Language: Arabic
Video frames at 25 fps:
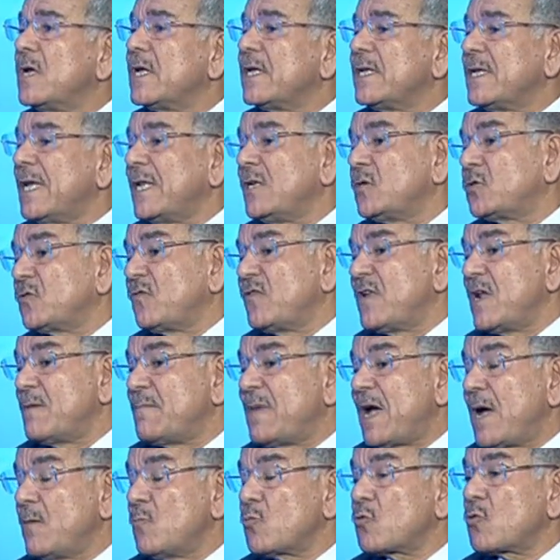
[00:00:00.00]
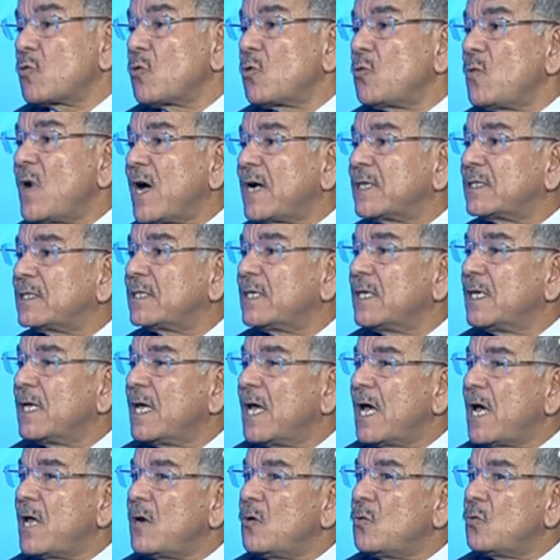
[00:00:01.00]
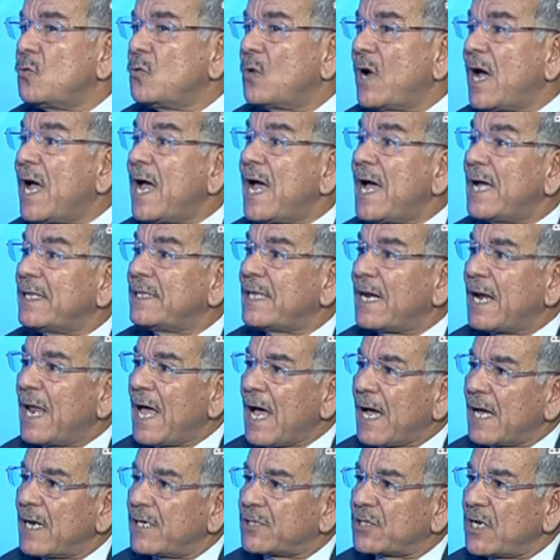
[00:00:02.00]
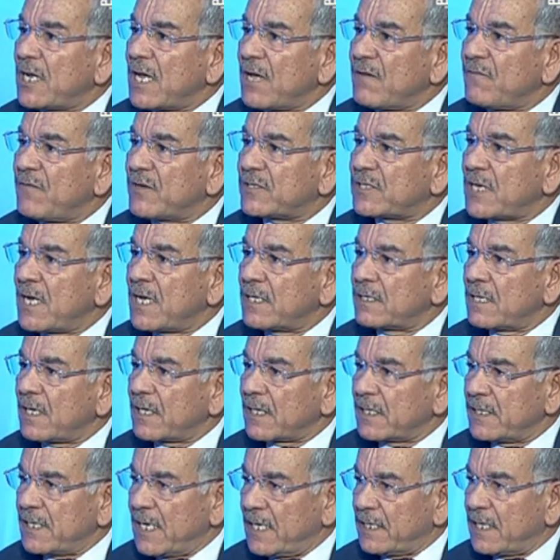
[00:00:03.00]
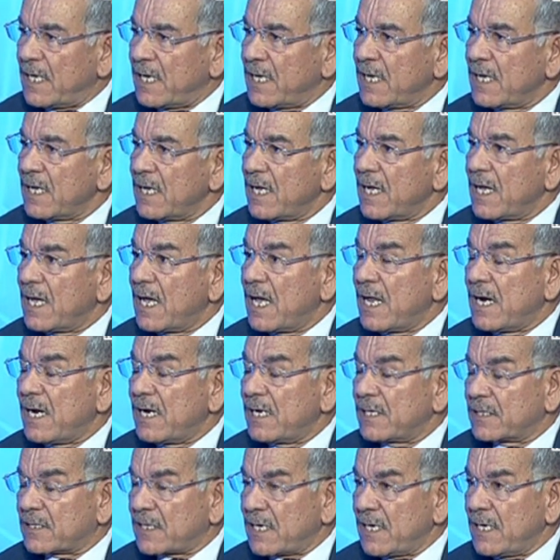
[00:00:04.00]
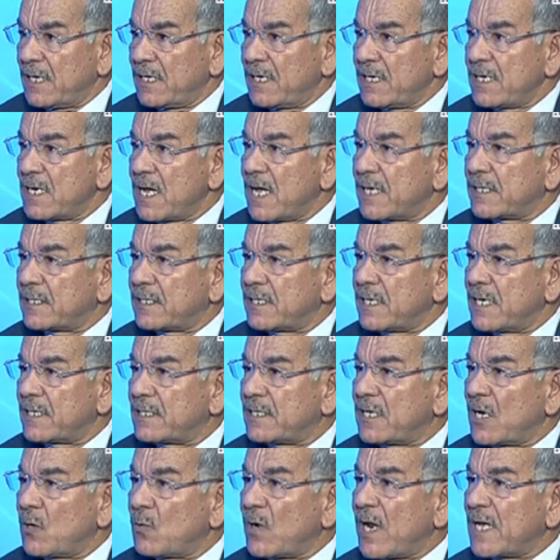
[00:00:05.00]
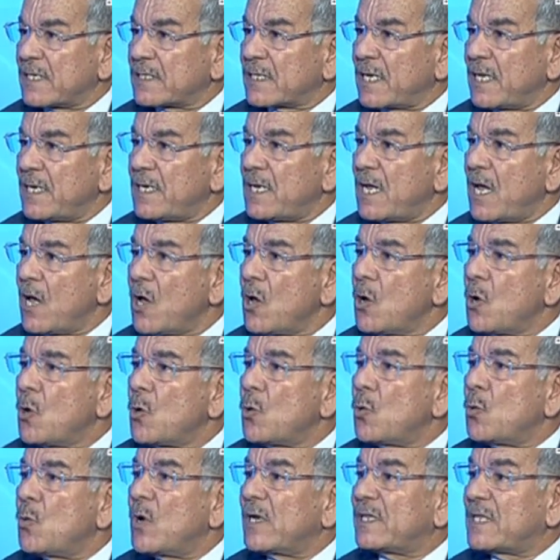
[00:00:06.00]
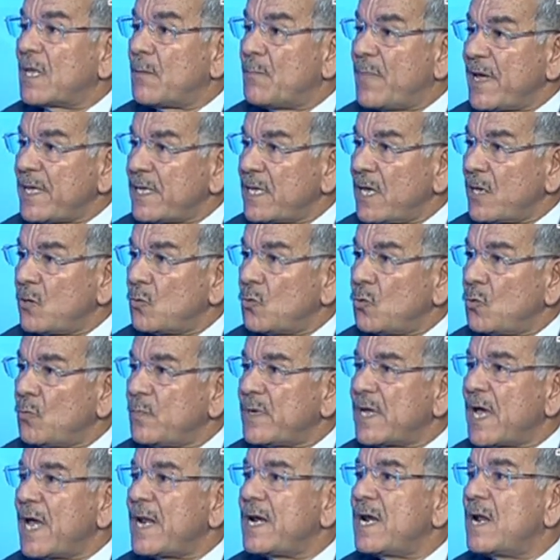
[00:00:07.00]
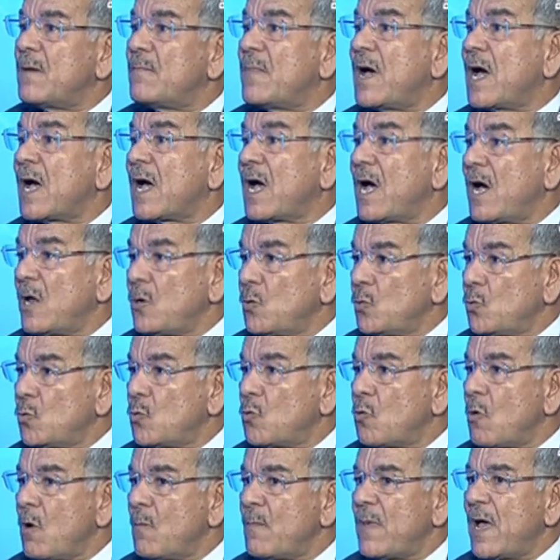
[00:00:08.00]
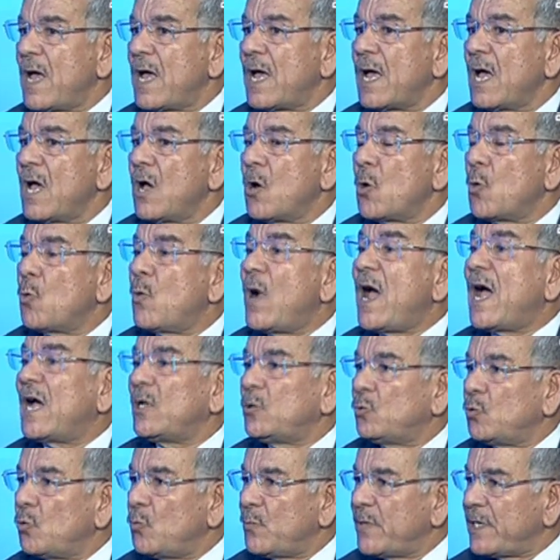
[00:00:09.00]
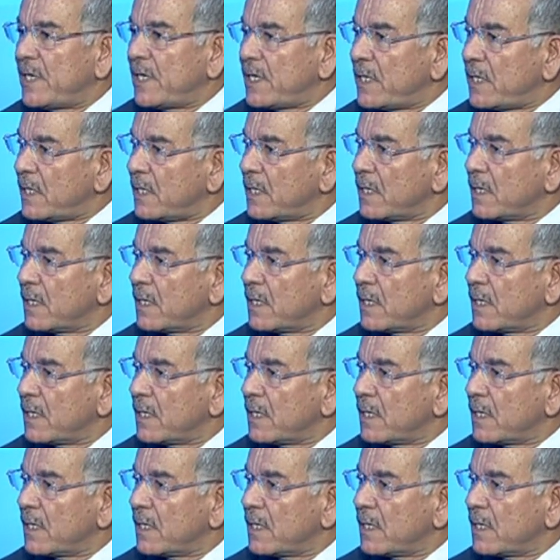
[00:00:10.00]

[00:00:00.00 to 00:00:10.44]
يعني شفنا مع مرور الوقت انه عاد العقل شيئا فشيئا للقياده الاسرائيليه السياسيه والعسكريه وتبينوا بان ما قالوه وما وعدوا به